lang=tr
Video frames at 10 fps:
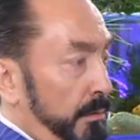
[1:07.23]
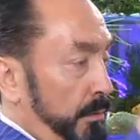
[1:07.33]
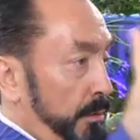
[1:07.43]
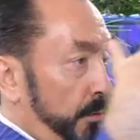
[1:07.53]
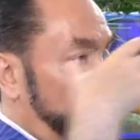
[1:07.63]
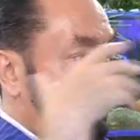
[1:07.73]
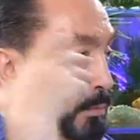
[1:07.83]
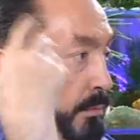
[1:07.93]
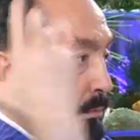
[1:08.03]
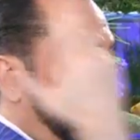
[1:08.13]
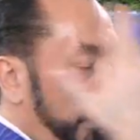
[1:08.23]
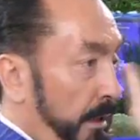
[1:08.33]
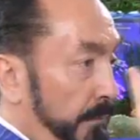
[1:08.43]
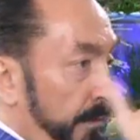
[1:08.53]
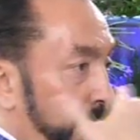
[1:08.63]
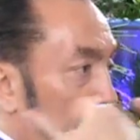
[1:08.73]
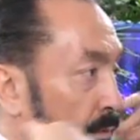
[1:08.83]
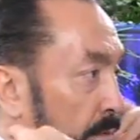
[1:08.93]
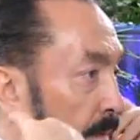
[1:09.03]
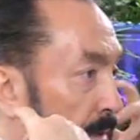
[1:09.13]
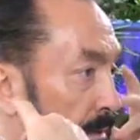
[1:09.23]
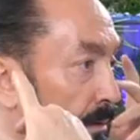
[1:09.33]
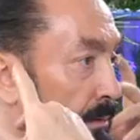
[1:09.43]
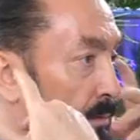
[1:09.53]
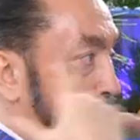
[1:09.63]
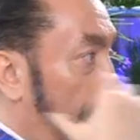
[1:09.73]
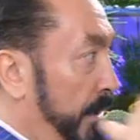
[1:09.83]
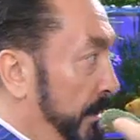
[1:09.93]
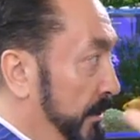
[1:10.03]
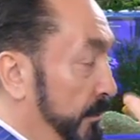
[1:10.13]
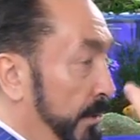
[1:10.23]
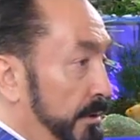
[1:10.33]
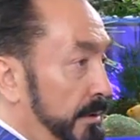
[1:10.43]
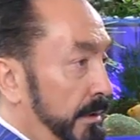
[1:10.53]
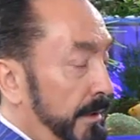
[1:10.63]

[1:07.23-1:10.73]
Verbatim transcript: Mesela uzun kıyafet de giyiyor bazen. Ama yırtmaçlı.